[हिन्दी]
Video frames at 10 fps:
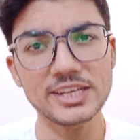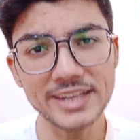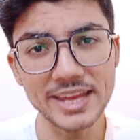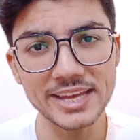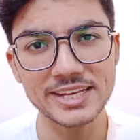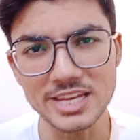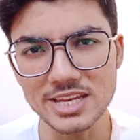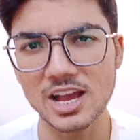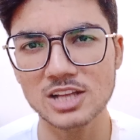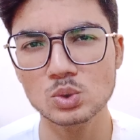इन्हें ही
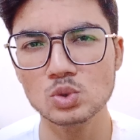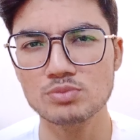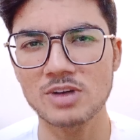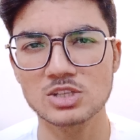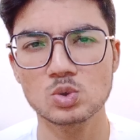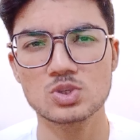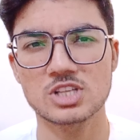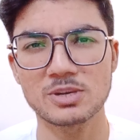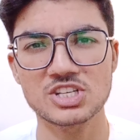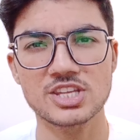याजूज माजूज
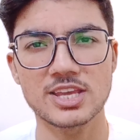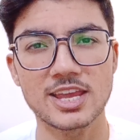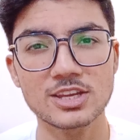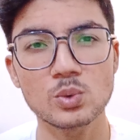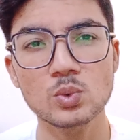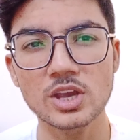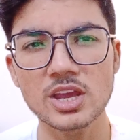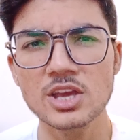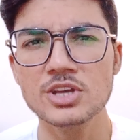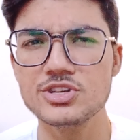समझते हैं क्योंकि